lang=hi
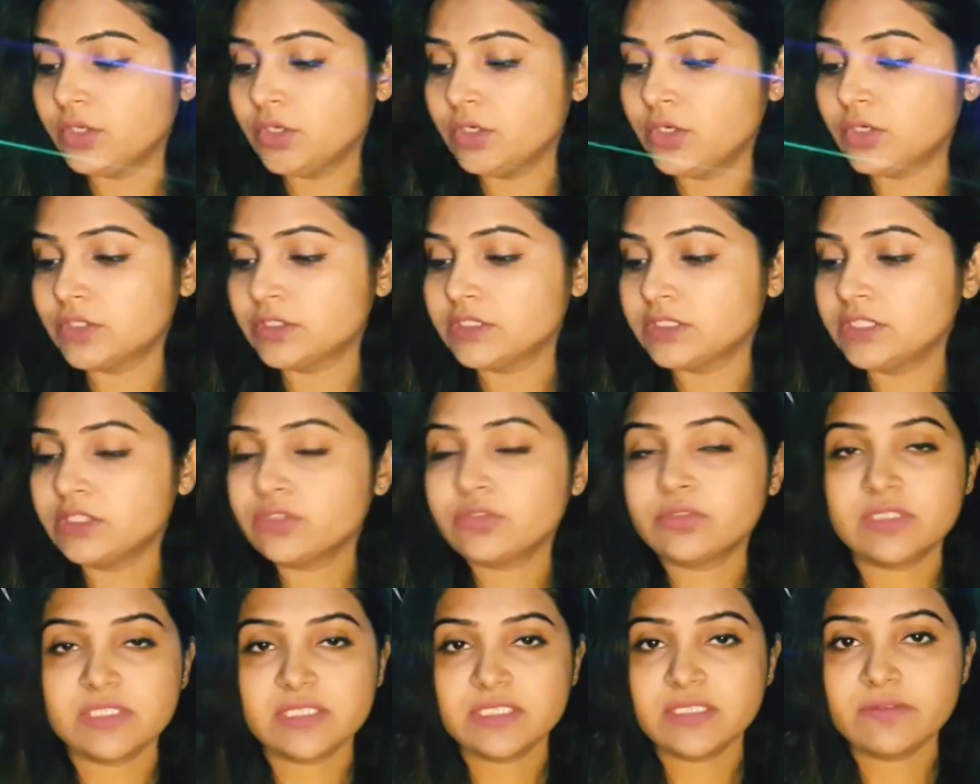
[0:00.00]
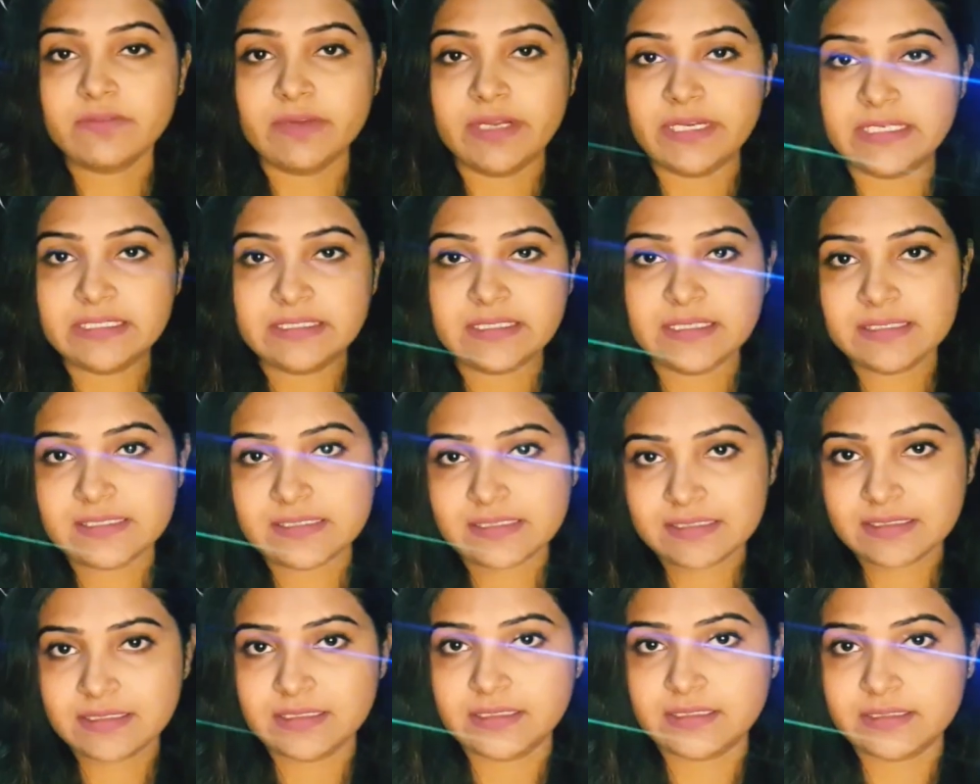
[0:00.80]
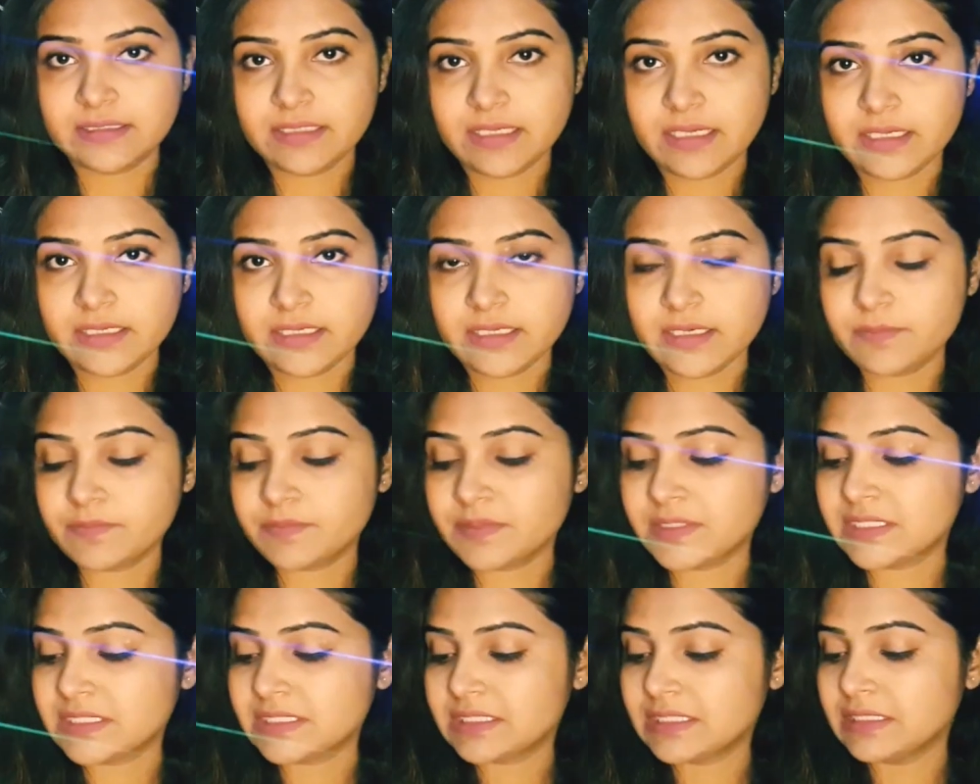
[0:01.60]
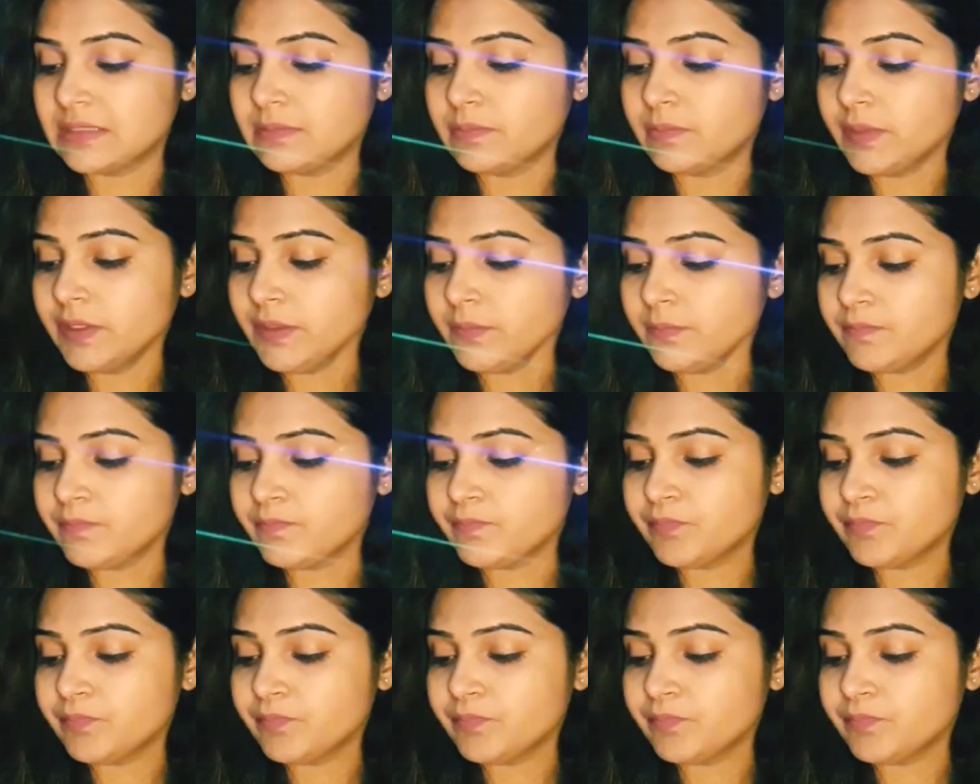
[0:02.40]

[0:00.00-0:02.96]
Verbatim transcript: और ये थोड़ा सा वाइट कास्ट करता है आपके स्किन पे